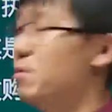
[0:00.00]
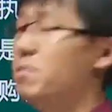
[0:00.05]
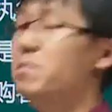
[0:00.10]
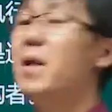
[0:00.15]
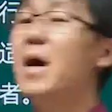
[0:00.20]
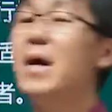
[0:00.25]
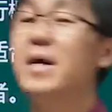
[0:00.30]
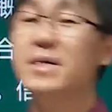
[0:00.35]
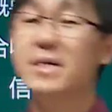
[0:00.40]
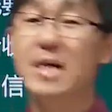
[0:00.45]
是
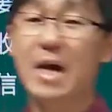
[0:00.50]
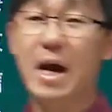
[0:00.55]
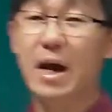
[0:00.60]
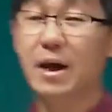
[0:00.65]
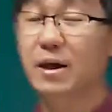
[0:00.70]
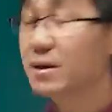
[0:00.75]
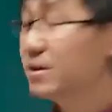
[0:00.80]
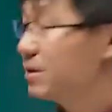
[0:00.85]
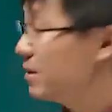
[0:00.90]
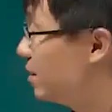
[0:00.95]
卖
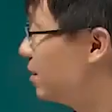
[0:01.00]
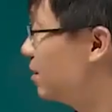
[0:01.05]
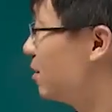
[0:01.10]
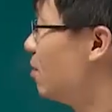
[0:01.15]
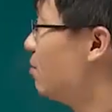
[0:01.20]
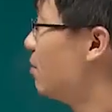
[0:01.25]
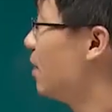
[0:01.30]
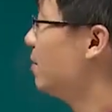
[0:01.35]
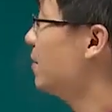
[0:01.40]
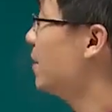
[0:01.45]
家啊，
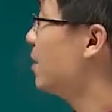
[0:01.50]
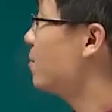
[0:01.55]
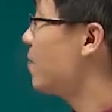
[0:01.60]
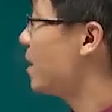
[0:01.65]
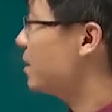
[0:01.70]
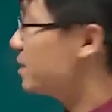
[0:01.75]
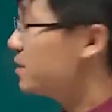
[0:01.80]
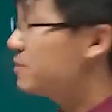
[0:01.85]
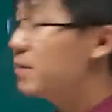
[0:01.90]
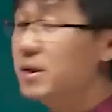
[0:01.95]
老王卖
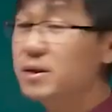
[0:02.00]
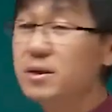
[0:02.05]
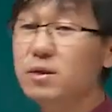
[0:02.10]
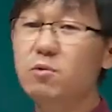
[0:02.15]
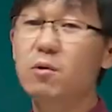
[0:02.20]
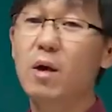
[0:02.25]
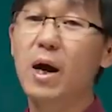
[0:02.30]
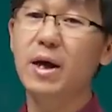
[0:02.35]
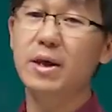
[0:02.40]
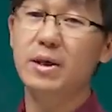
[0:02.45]
瓜自卖自
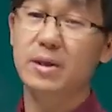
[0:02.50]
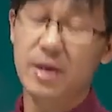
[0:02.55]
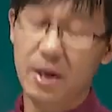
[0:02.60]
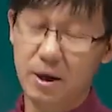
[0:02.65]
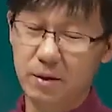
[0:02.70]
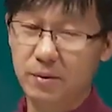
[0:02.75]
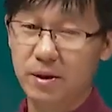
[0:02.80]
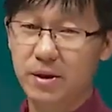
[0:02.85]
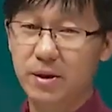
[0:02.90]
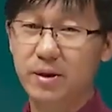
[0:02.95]
夸一
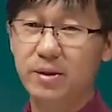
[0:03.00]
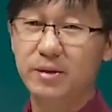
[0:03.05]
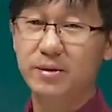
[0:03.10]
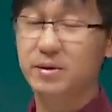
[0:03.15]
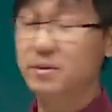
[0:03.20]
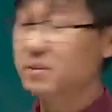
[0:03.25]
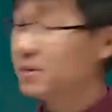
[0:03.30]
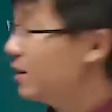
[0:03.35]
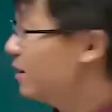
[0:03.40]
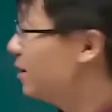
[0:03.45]
下呗，
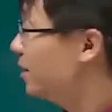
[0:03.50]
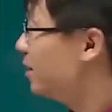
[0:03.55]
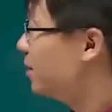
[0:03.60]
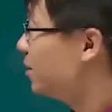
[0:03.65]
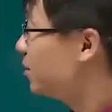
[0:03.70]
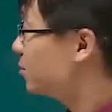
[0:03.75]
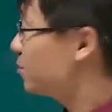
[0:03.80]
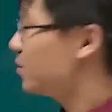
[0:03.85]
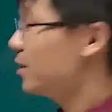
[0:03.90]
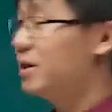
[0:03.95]
是吧？
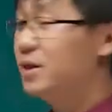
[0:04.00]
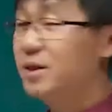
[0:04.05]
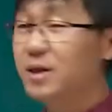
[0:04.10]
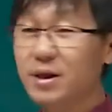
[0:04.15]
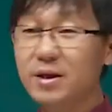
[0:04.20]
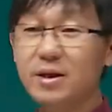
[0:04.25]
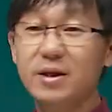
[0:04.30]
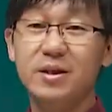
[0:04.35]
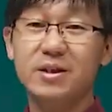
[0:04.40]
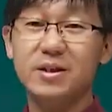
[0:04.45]
说一
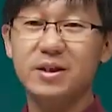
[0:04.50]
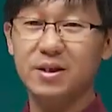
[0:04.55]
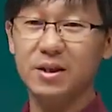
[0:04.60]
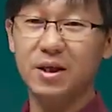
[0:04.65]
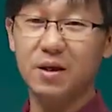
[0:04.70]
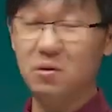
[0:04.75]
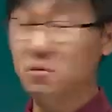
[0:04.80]
下这个企业